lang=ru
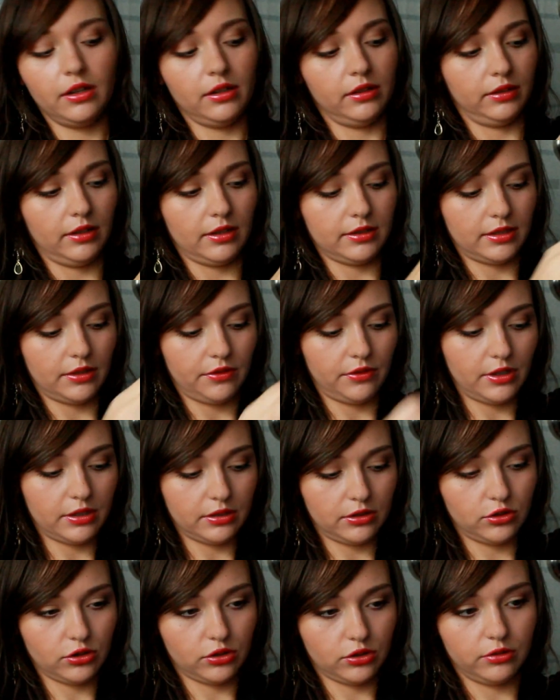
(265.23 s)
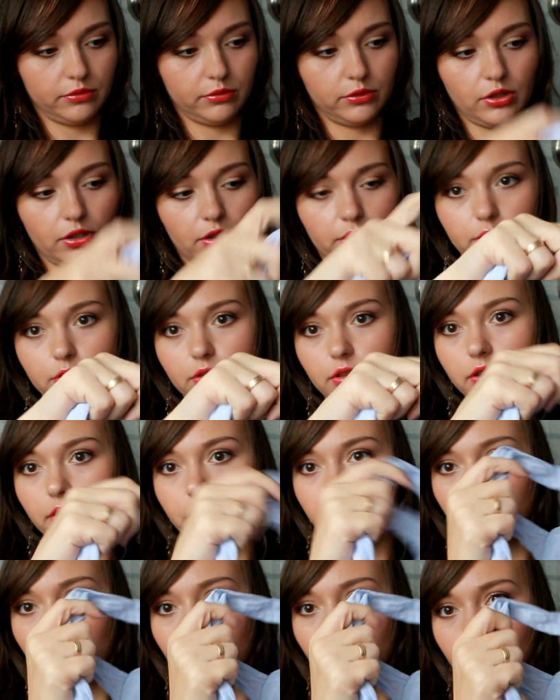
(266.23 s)
на завязочке, вот так вот она
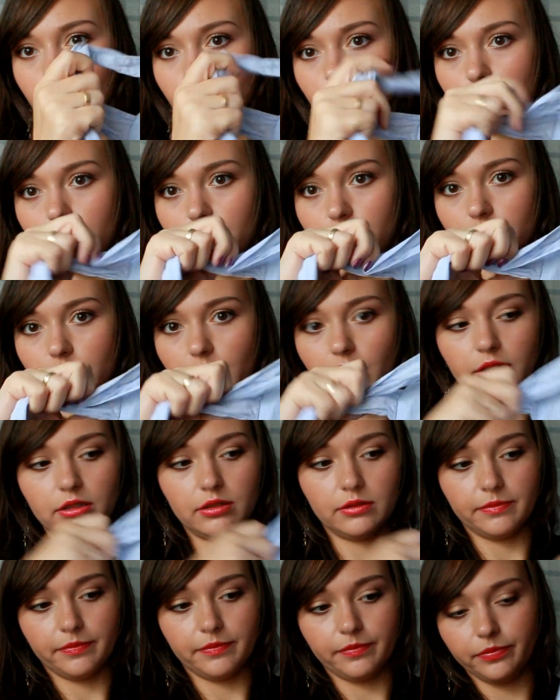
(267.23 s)
идет, то есть сзади.